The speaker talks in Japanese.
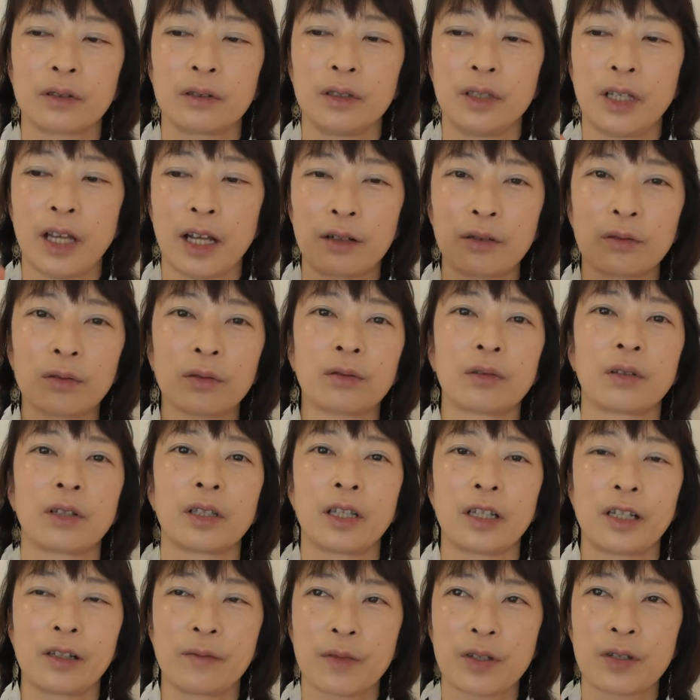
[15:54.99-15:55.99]
やることが
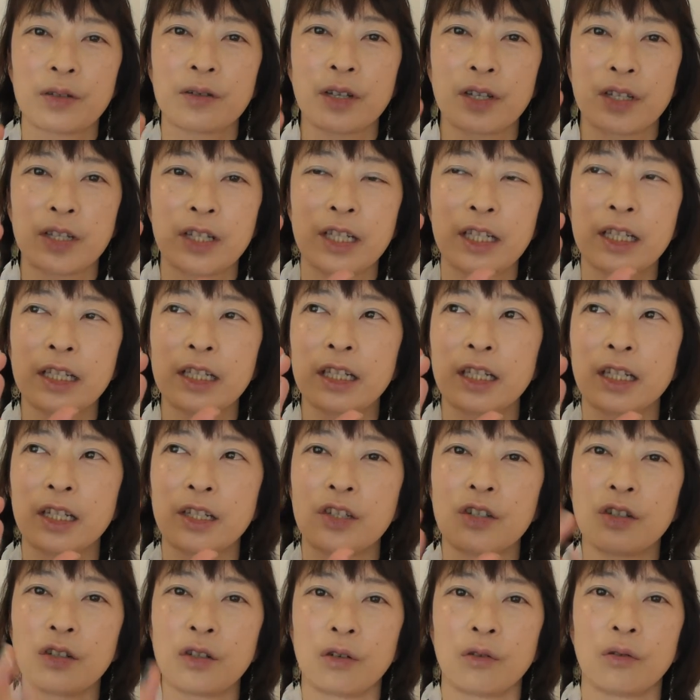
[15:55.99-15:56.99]
できますよね新規
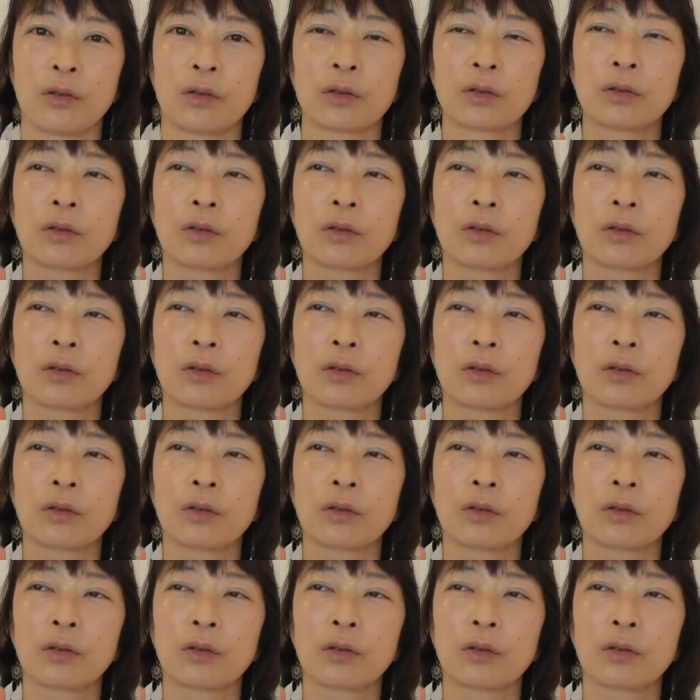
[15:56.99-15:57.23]
事業